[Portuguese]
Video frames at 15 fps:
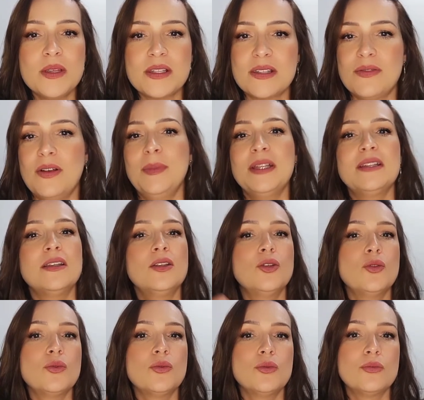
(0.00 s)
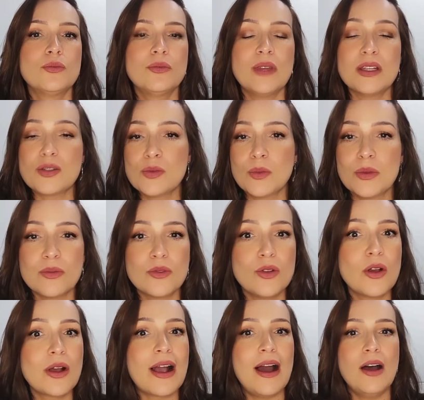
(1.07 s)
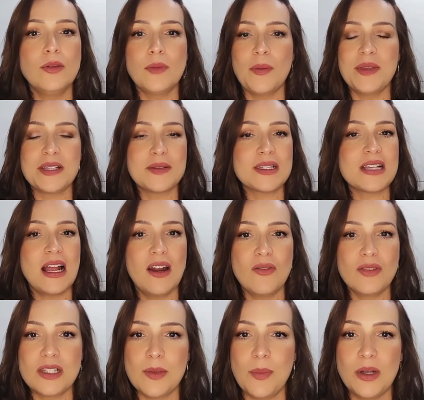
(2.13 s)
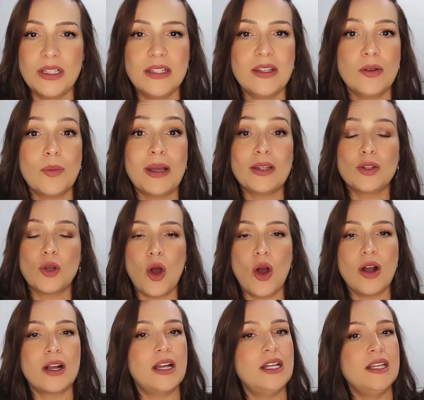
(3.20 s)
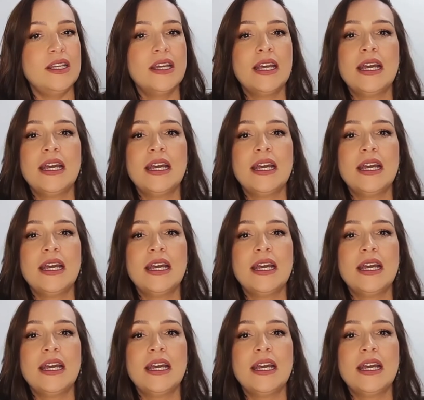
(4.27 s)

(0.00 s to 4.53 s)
fermentando no mesmo local, numa mesma sala, você pode ter uma troca ali